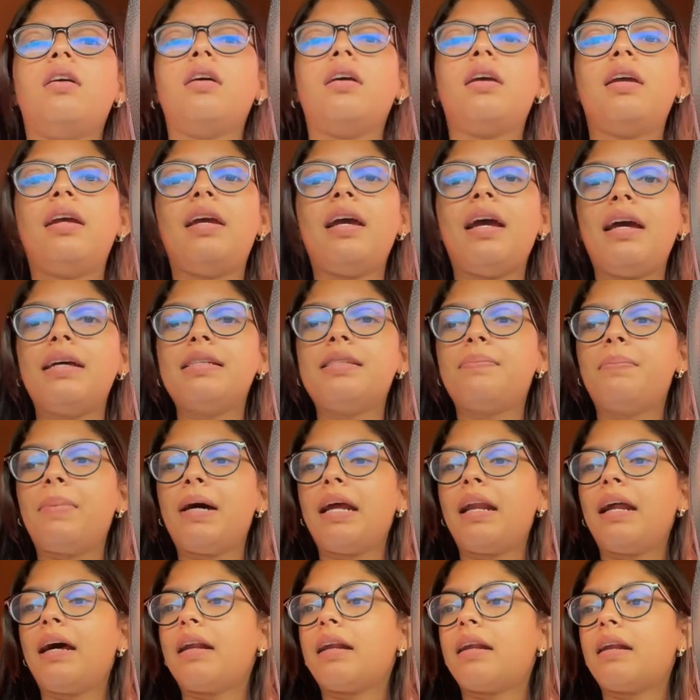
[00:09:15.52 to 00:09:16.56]
que es
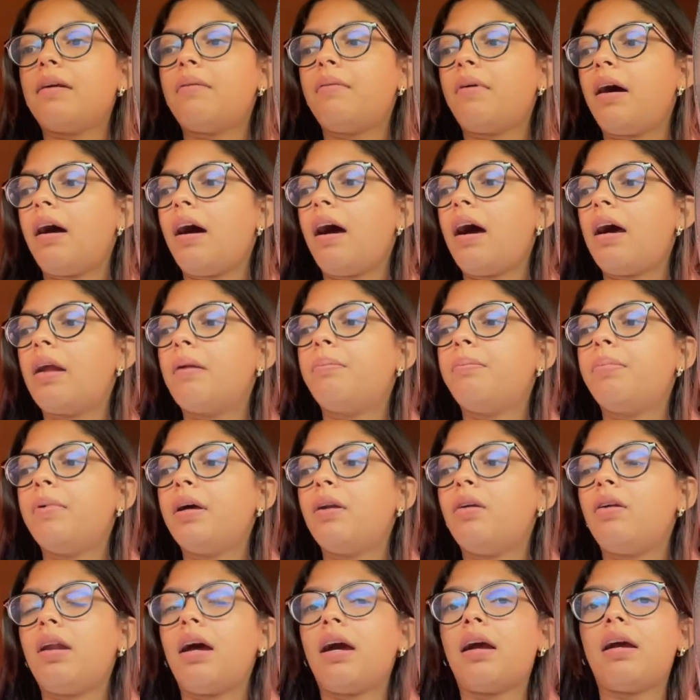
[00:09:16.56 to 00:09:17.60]
para rebajar,
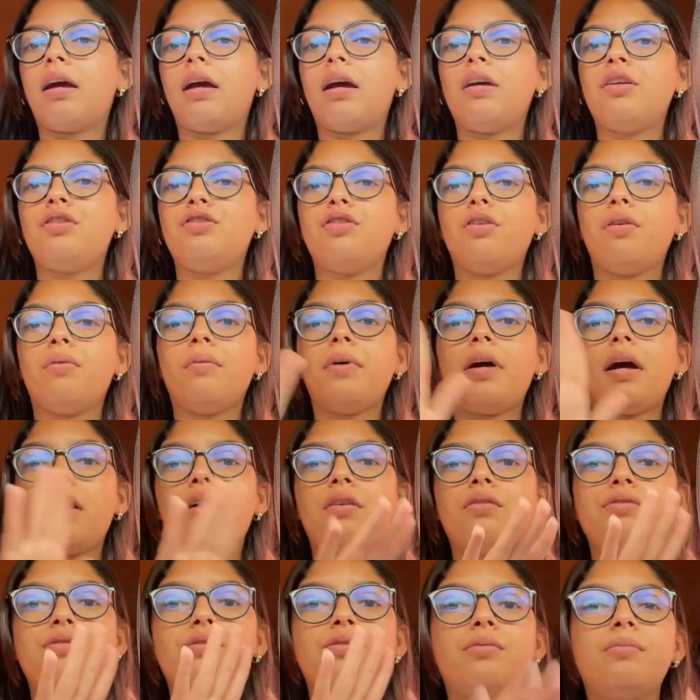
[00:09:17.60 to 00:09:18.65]
pero la que yo voy a
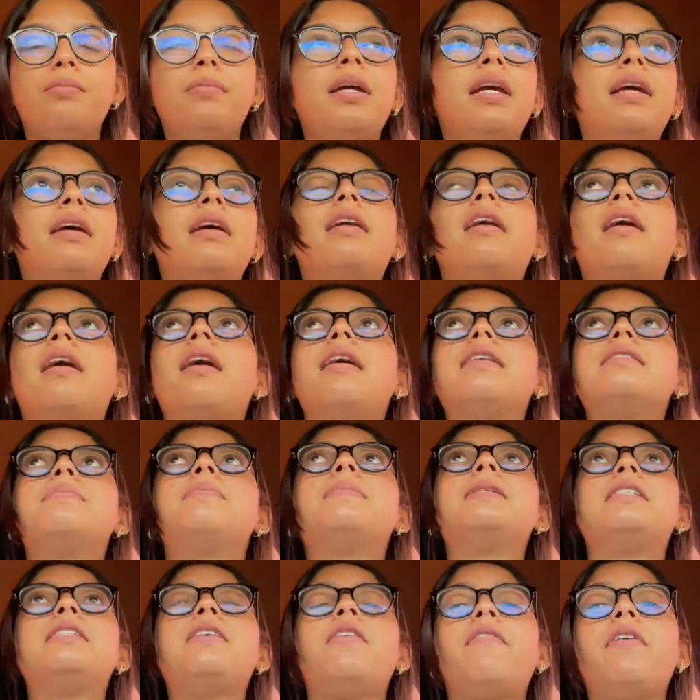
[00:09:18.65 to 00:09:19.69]
consumir
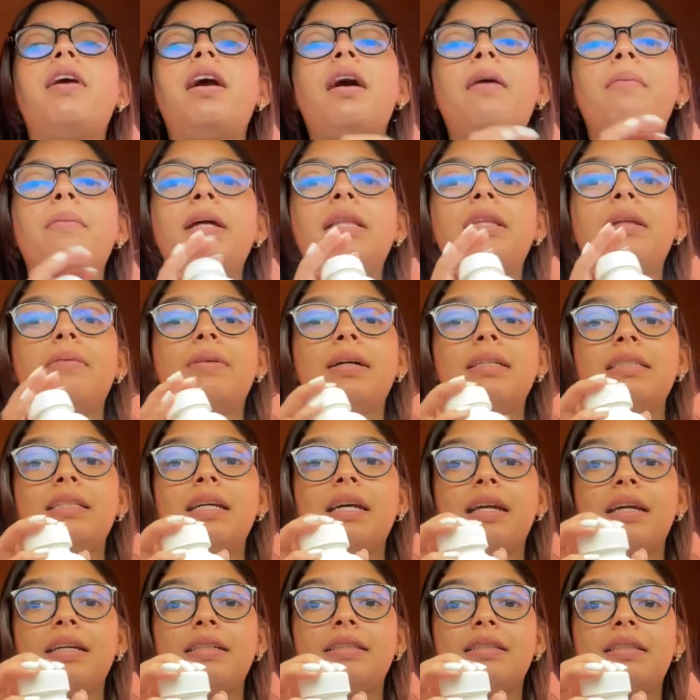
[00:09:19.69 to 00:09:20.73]
específicamente va a
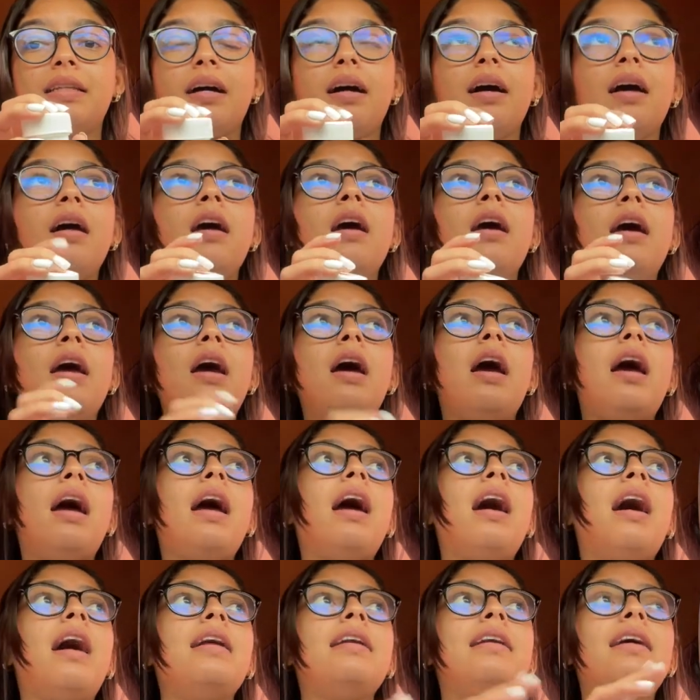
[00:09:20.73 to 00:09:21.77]
ser esta. Eh,
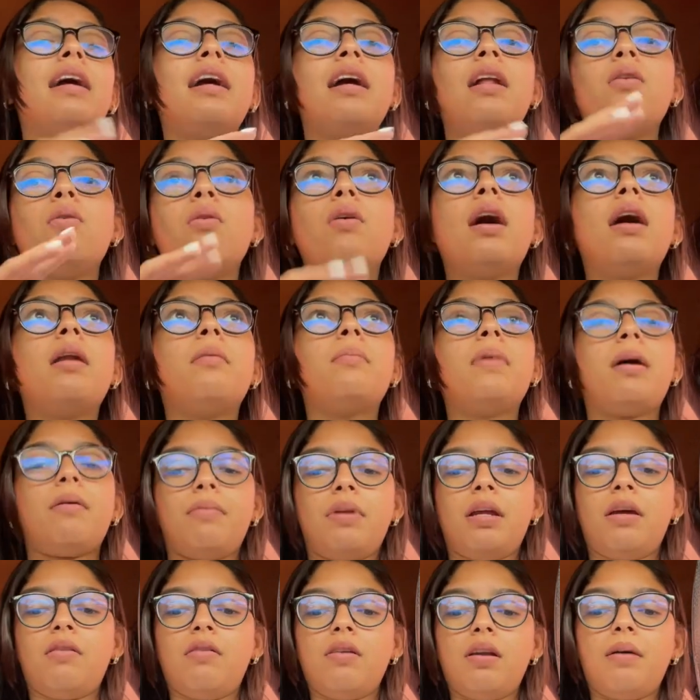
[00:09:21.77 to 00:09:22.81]
allí en el lugar me
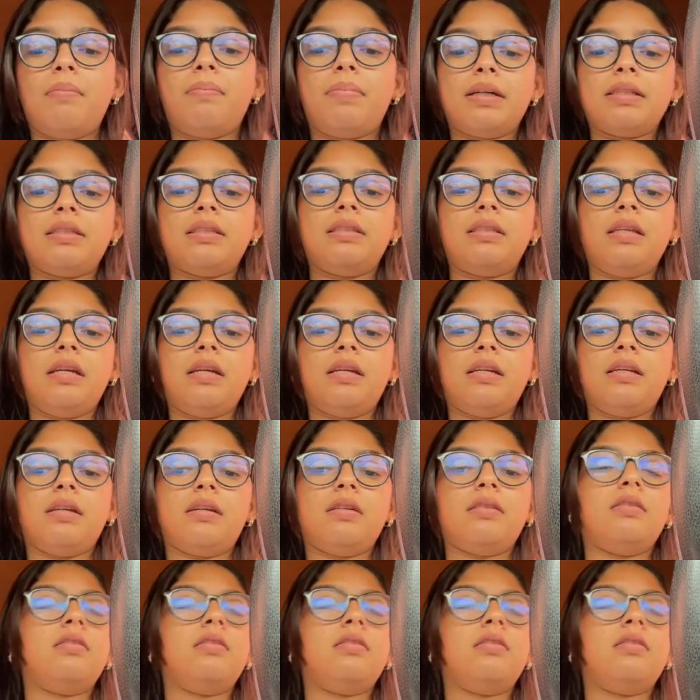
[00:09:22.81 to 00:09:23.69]
abrieron la pastilla